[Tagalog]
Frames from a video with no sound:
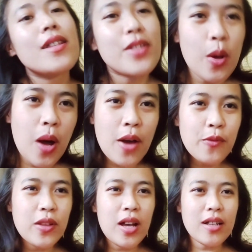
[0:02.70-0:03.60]
So
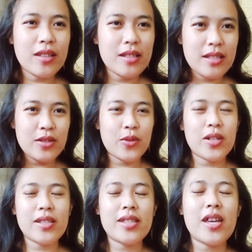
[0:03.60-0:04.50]
hi vlog, this is
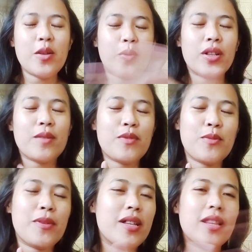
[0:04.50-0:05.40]
Kristen and welcome
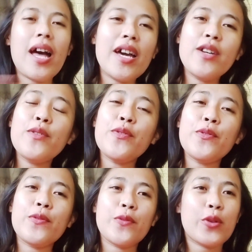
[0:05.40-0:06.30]
to my life.
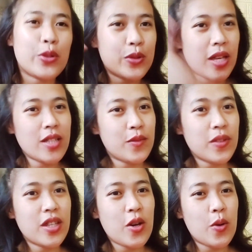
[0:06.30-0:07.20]
For
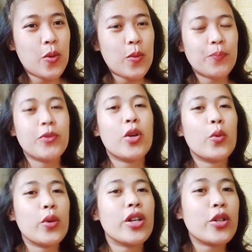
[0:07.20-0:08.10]
today's video,
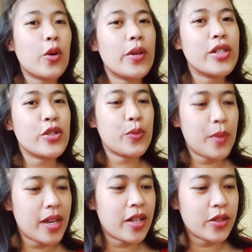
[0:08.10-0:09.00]
we are going
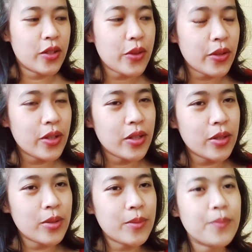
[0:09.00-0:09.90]
to make
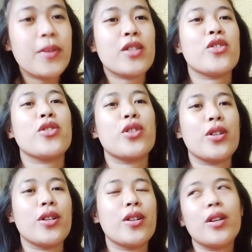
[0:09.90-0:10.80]
another
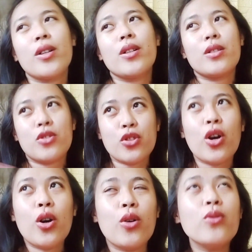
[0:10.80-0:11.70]
mixture.
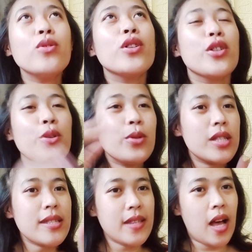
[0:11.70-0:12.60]
So,
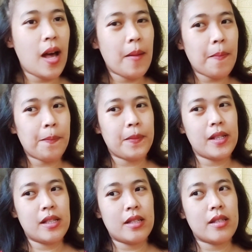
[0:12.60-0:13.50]
yung isa
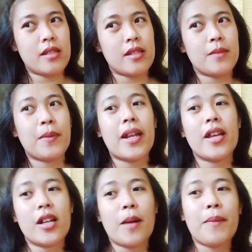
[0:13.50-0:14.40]
is
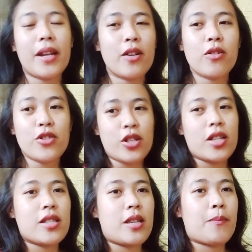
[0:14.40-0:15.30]
pare kapareho
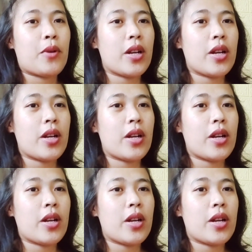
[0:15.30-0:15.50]
siya sa